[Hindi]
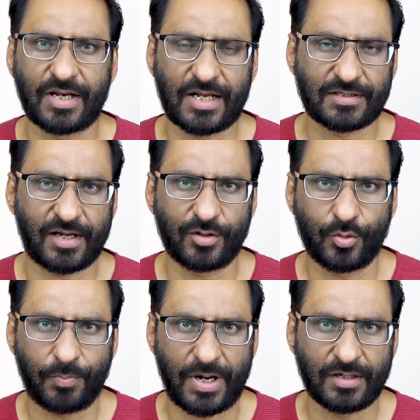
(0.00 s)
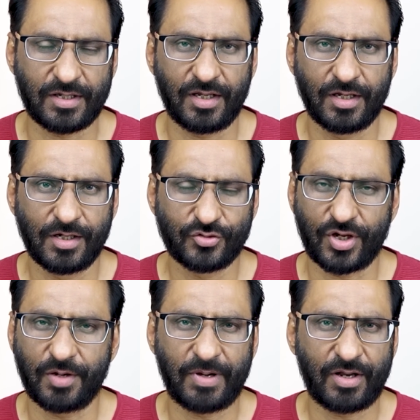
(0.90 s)
ना रह सकें तो पार्टी
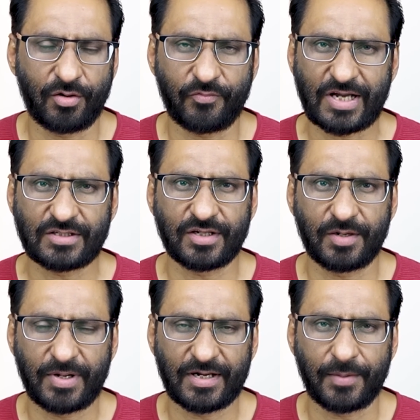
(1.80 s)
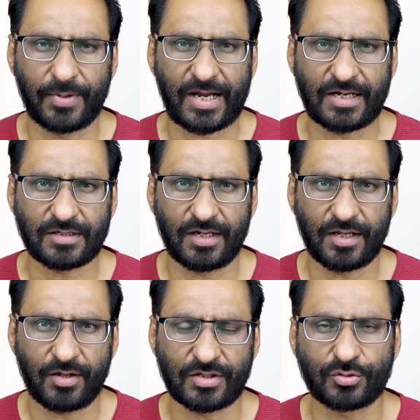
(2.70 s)
चेयरमैन और वाइस चेयरमैन के बगैर
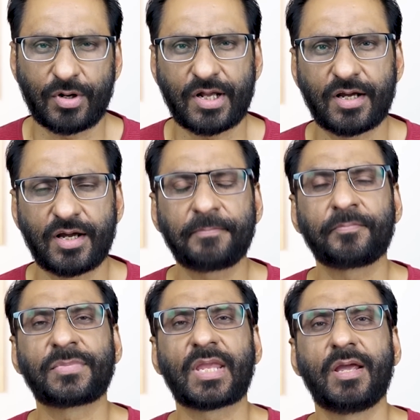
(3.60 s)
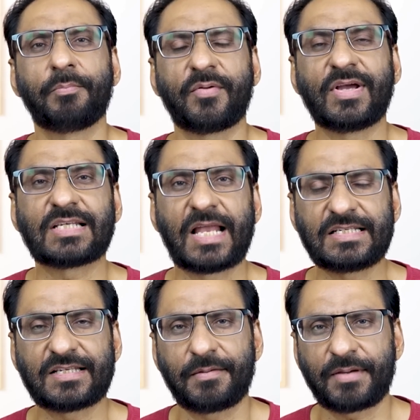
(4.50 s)
चलेगी और इस दौरान अगर परवेज़ लाई
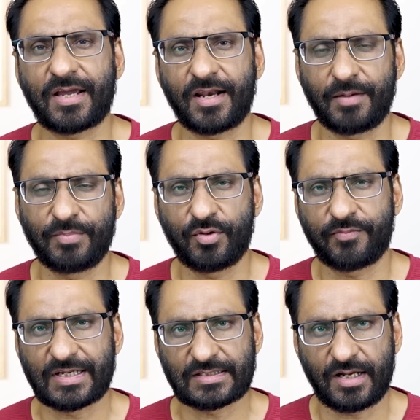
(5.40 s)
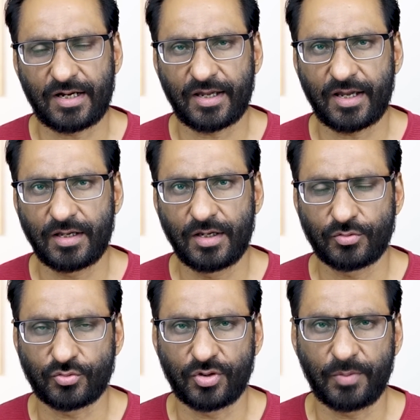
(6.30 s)
साहब के ख़िलाफ़ भी कोई फ़ैसला आ गया
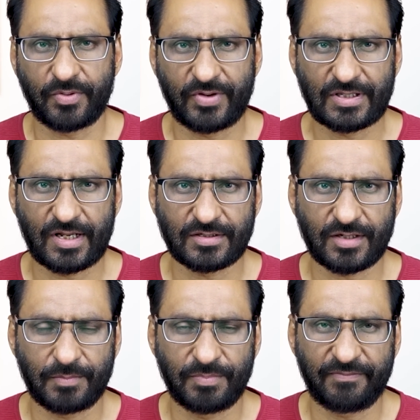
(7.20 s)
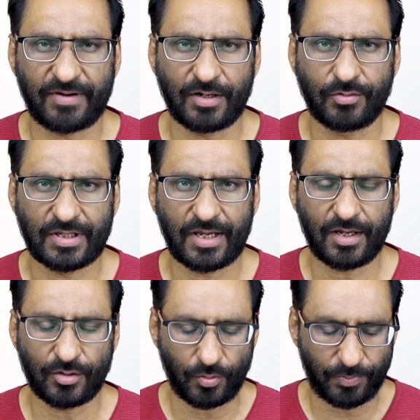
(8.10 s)
तो चौधरी परवेज़ लाई साहब भी फारग हो
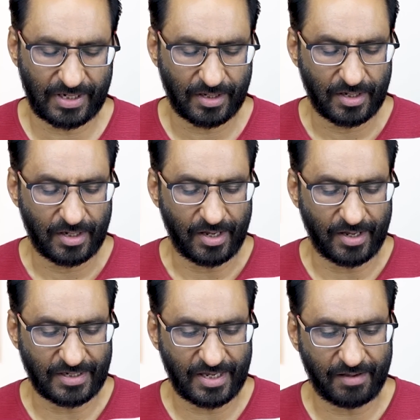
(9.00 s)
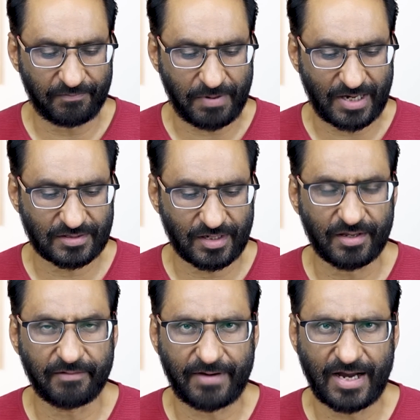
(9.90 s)
जाएंगे तो फिर ये पाकिस्तान
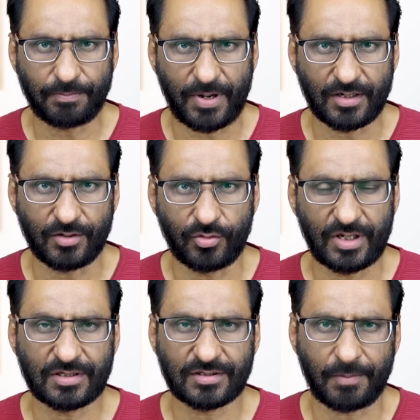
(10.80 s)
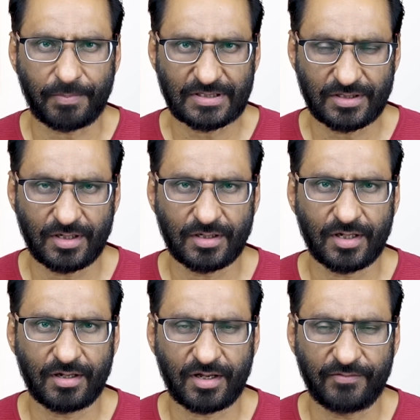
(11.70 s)
की वाद पार्टी होगी जिसका प्रेसिडेंट
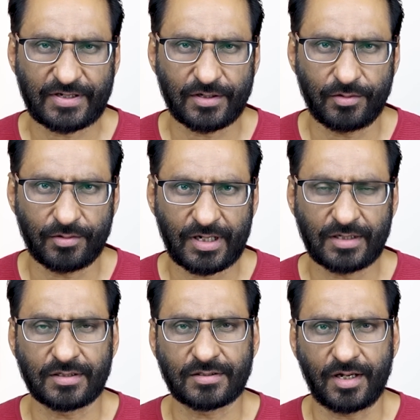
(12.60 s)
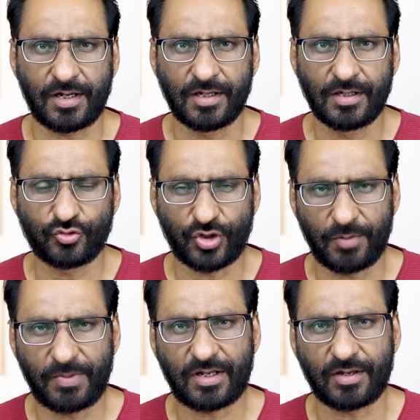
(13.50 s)
कन्विक्टेड होगा जिसका
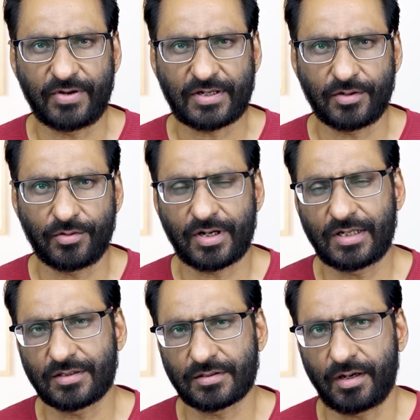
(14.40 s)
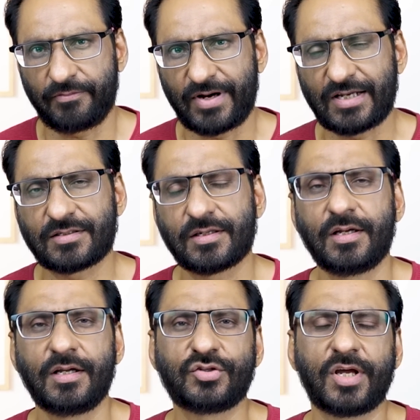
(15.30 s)
चेयरमैन कन्विक्टेड होगा जिसका वाइस
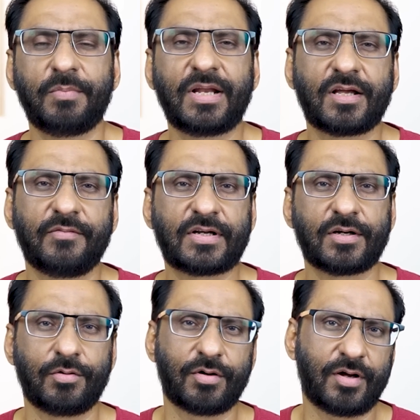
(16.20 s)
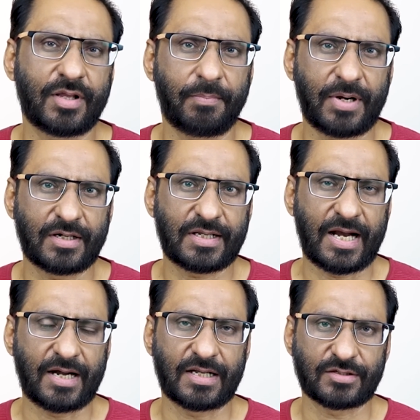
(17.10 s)
चेयरमैन कन्विक्टेड होगा और ये पार्टी
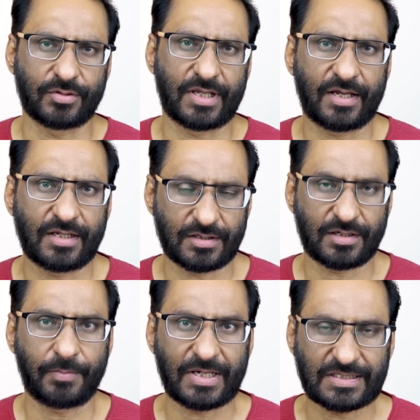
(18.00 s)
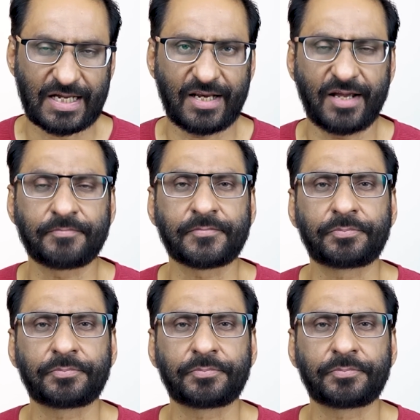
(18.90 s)
हेडलेस हो जाएगी जिसके बाद जाहिर है